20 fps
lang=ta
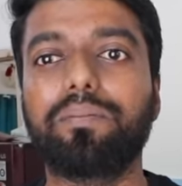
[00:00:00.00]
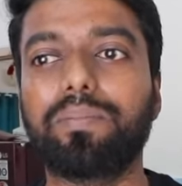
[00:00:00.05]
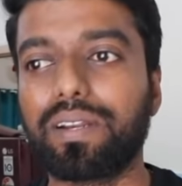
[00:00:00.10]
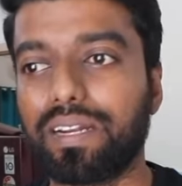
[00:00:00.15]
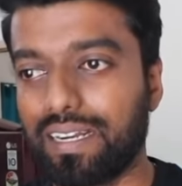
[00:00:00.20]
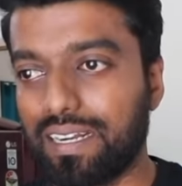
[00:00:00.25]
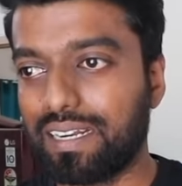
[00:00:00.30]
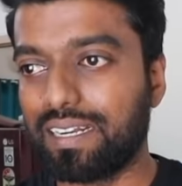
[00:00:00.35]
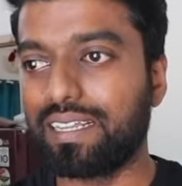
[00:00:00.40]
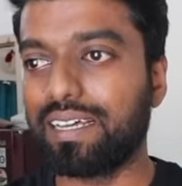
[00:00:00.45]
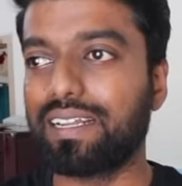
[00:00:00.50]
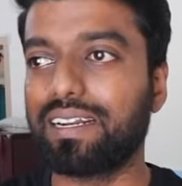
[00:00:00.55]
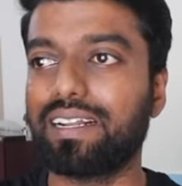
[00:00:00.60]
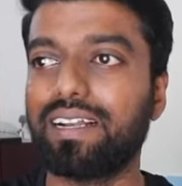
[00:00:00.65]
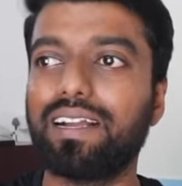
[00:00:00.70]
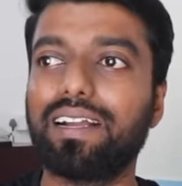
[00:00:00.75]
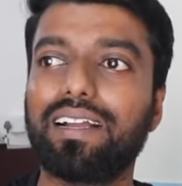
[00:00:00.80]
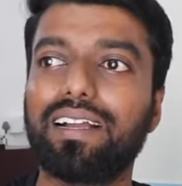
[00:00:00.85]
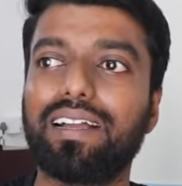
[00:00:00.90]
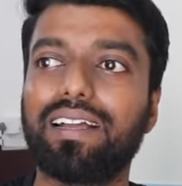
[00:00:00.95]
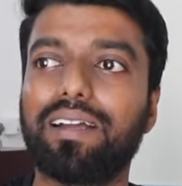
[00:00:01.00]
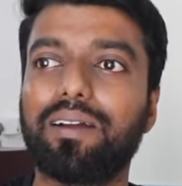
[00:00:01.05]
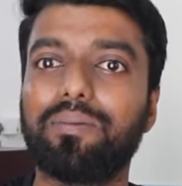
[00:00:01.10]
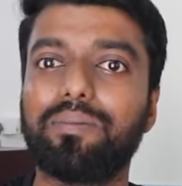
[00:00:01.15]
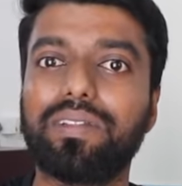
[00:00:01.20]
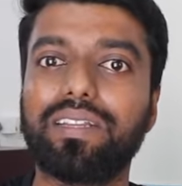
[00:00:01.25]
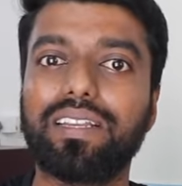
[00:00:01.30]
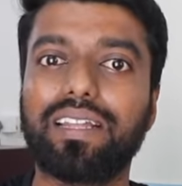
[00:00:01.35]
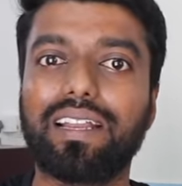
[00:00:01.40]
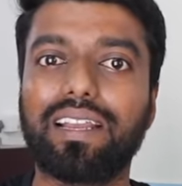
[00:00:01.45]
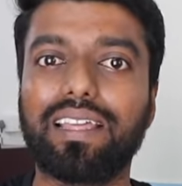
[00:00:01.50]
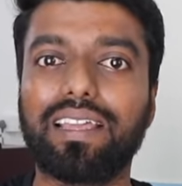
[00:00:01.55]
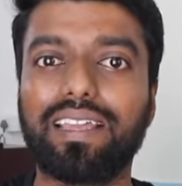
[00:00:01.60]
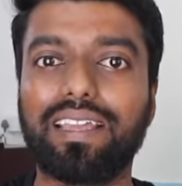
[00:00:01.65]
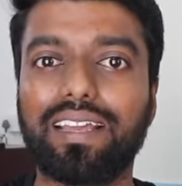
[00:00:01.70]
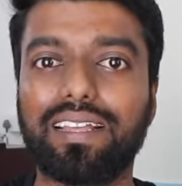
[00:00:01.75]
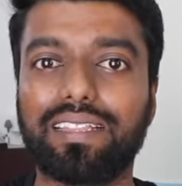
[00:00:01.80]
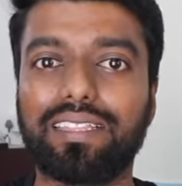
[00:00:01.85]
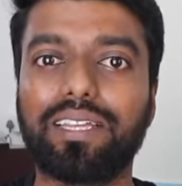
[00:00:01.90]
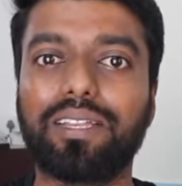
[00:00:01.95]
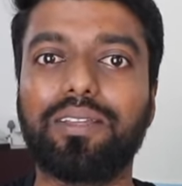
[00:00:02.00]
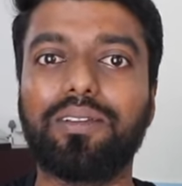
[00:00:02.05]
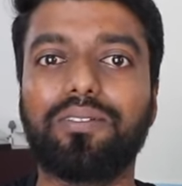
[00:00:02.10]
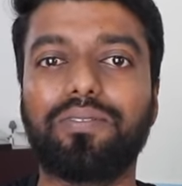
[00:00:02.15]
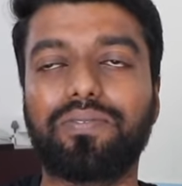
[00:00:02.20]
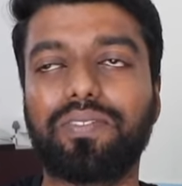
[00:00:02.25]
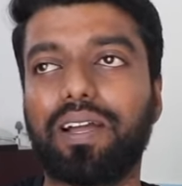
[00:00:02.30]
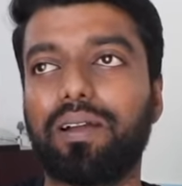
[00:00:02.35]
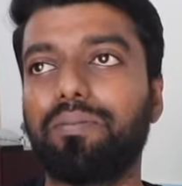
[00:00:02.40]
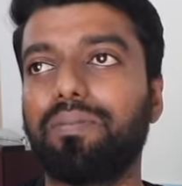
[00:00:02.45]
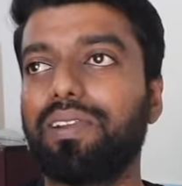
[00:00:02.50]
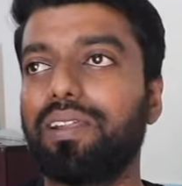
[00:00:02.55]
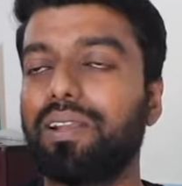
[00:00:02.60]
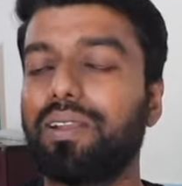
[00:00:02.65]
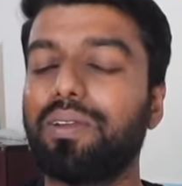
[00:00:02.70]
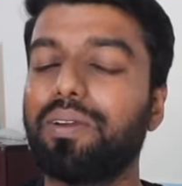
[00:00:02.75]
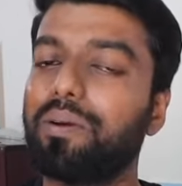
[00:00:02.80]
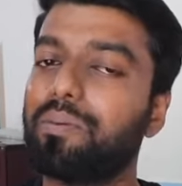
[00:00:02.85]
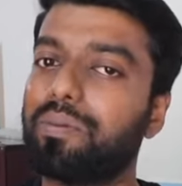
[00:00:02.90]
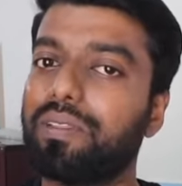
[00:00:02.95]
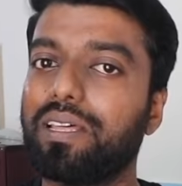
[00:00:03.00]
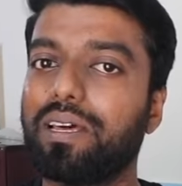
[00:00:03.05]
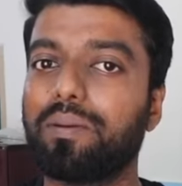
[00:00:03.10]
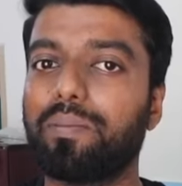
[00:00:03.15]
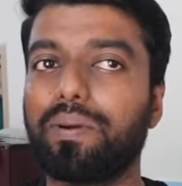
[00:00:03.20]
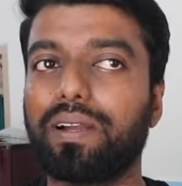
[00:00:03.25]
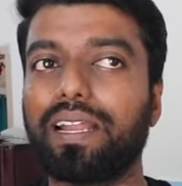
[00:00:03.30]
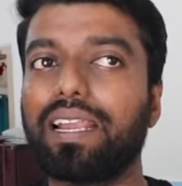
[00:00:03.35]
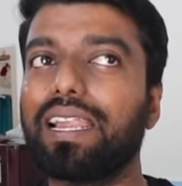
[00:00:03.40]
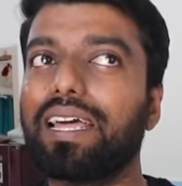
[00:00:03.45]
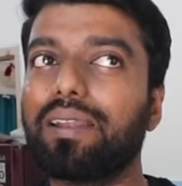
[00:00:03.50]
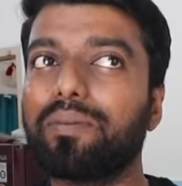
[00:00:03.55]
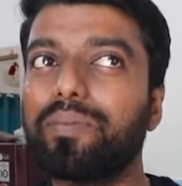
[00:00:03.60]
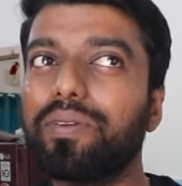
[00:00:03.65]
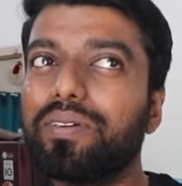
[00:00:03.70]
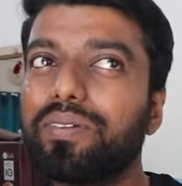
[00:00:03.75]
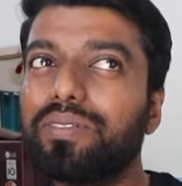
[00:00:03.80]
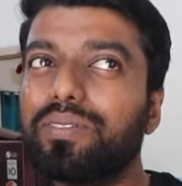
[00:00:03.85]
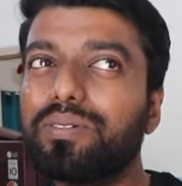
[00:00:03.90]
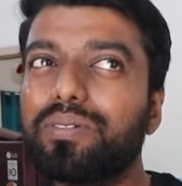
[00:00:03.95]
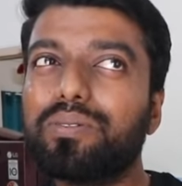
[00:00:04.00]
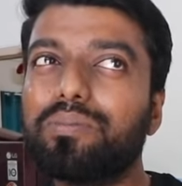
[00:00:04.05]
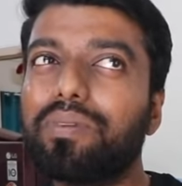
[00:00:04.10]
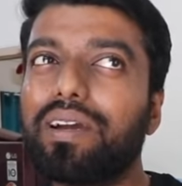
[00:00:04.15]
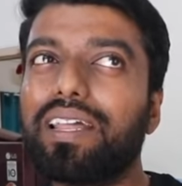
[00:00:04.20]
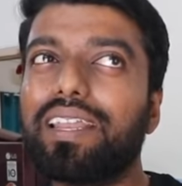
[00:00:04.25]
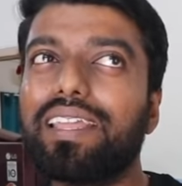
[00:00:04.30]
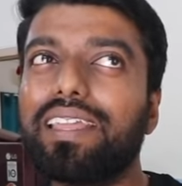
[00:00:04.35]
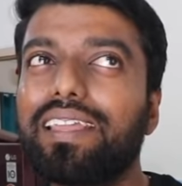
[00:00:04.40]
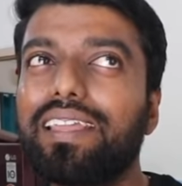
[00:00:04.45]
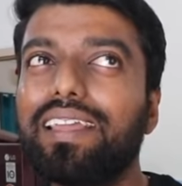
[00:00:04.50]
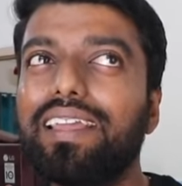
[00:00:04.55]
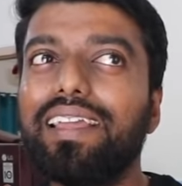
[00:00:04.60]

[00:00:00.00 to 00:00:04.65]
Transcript: ப்ரெக்னெண்ட்டாக இருக்காங்க அப்படின்னாலே தெரியும் ஃபேமிலிலையும் அப்படி தான் இருப்பாங்க எல்லாருமே வந்து ஒரு மாதிரி